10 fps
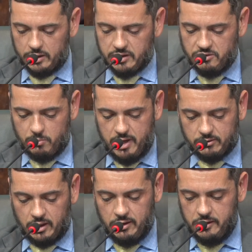O texto
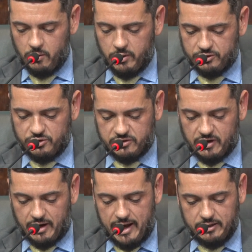foi aprovado
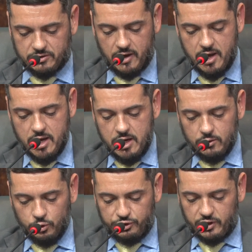e segue para
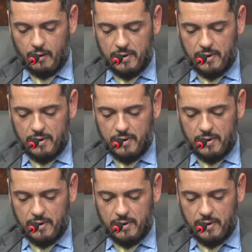análise do